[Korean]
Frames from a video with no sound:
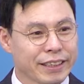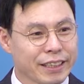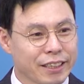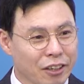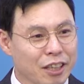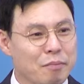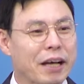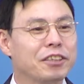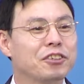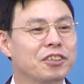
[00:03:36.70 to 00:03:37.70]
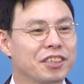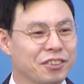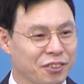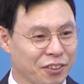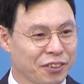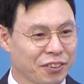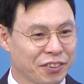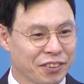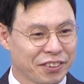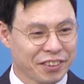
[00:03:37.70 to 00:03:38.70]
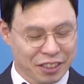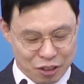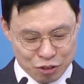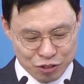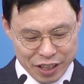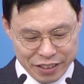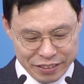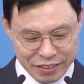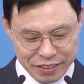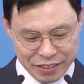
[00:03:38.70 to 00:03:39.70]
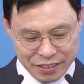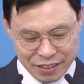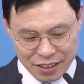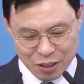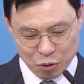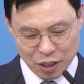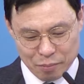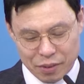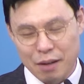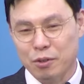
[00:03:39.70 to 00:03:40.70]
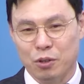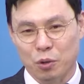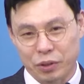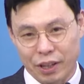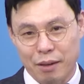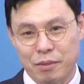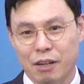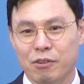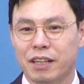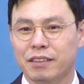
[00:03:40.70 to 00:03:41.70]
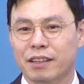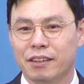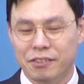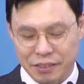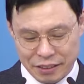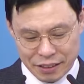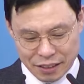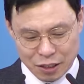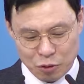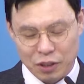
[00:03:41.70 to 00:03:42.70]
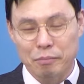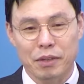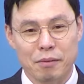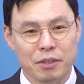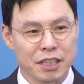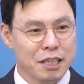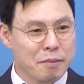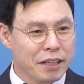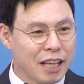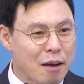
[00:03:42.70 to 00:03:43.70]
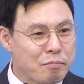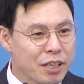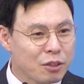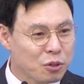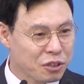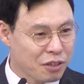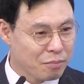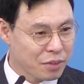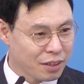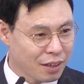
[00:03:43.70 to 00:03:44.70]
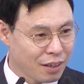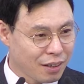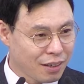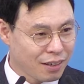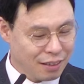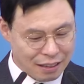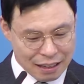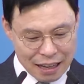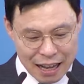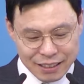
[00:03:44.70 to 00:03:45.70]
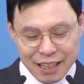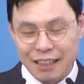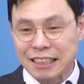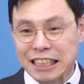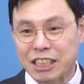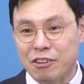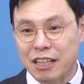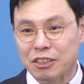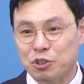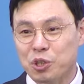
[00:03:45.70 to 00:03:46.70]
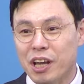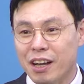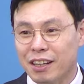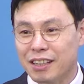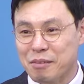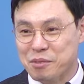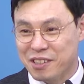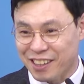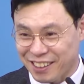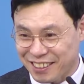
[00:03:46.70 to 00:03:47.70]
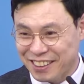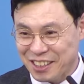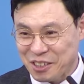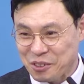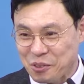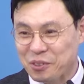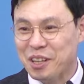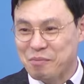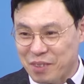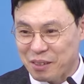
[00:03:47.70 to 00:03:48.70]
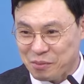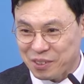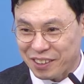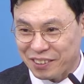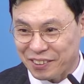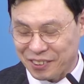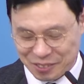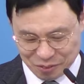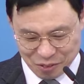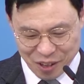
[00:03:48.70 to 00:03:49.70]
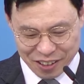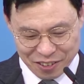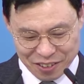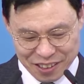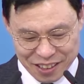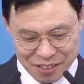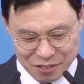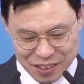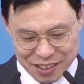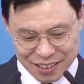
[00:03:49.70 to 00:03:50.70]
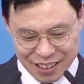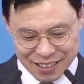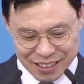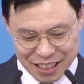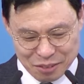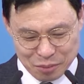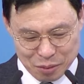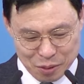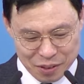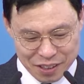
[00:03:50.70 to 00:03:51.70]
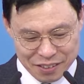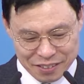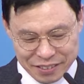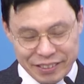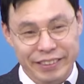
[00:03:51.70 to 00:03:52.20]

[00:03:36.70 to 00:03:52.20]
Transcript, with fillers: 그런데 반전이 있어요. 유대인들은 이 로뎀나무 로템이라고 하는데요. 이 로뎀나무를 입에 담기도 싫어합니다. 가장 싫어하는 최악의 나무가 로뎀나무예요. 왜 그럴까요? 우리 일단 사진부터 볼까요?